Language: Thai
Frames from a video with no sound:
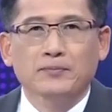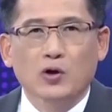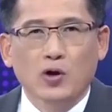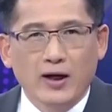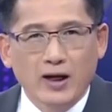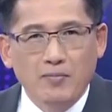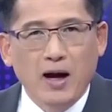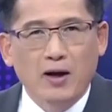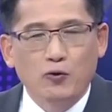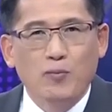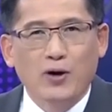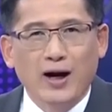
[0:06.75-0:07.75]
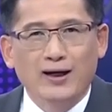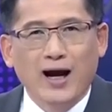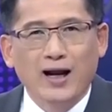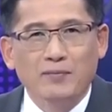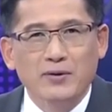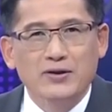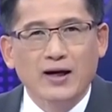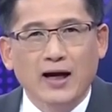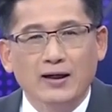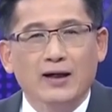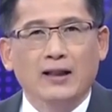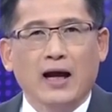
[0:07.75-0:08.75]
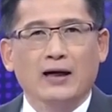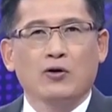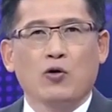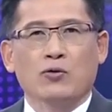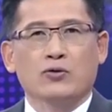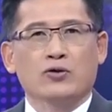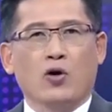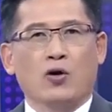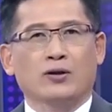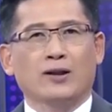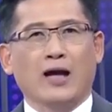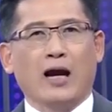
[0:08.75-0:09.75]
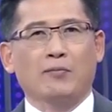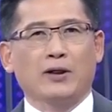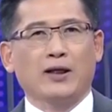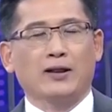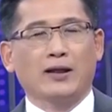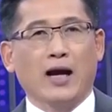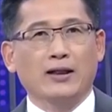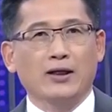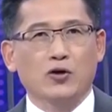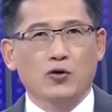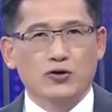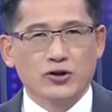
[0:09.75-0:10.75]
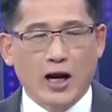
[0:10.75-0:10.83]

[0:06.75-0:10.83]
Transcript: ก็ได้มาร่วมรายการพิเศษเลือกตั้ง62ทิศทางประเทศไทยที่ช่อง